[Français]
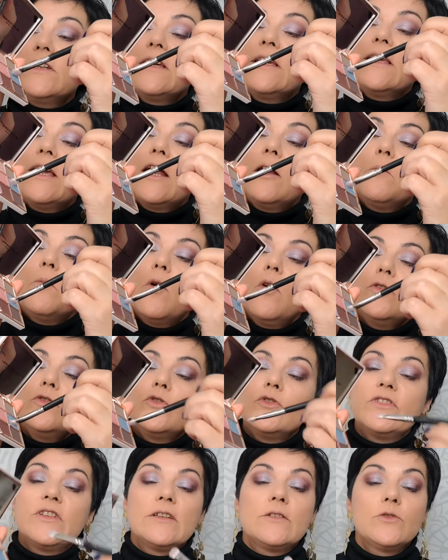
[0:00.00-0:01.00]
également
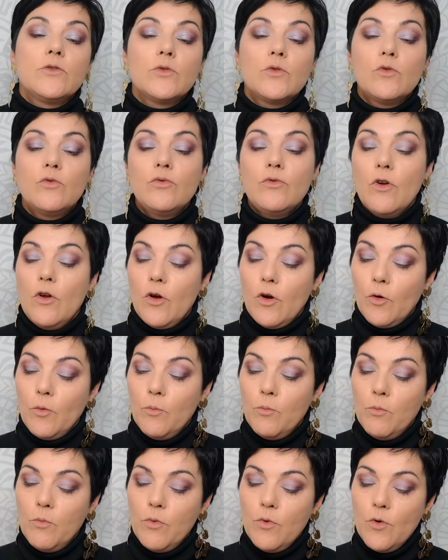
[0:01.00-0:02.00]
de cette couleur
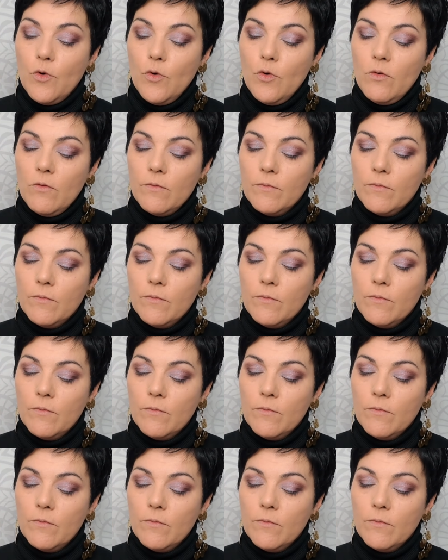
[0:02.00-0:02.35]
bleue.